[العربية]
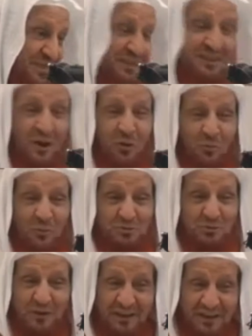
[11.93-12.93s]
إنا
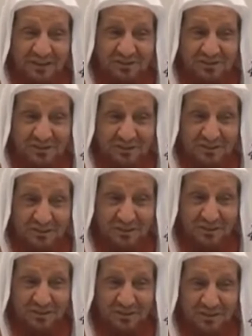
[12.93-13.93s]
أمة إيش
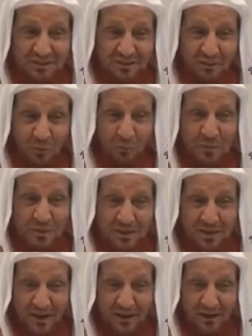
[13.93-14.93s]

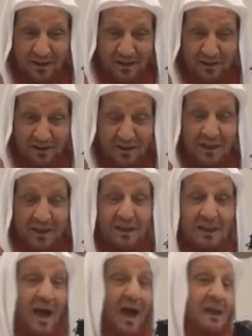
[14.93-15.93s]
أمية
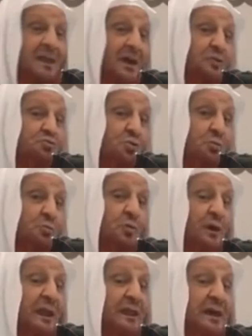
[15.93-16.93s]
لا نكتب
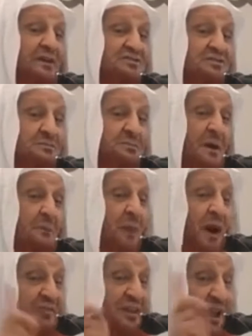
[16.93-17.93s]
ولا نحسب
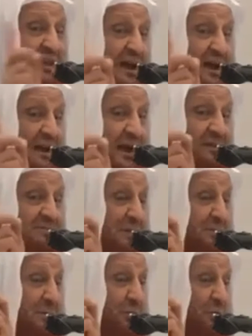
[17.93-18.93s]
ما في لا نقرأ
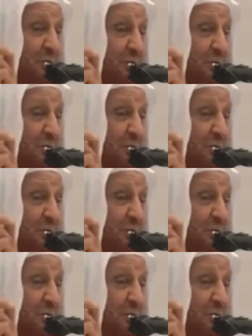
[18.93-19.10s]
انتبهوا